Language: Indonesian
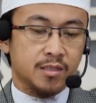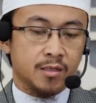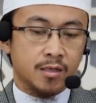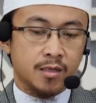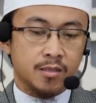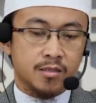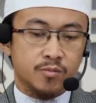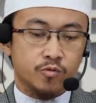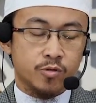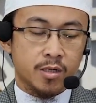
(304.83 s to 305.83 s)
dengan
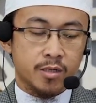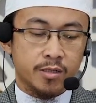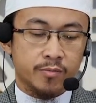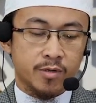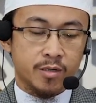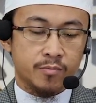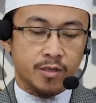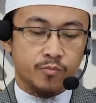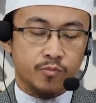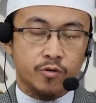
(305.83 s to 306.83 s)
sebutan Imam
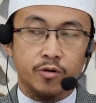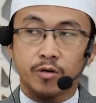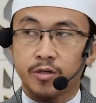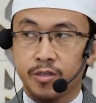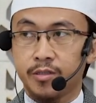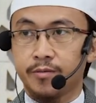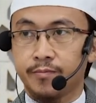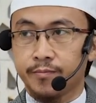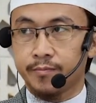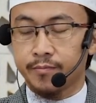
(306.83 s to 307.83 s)
Al-Bukhari.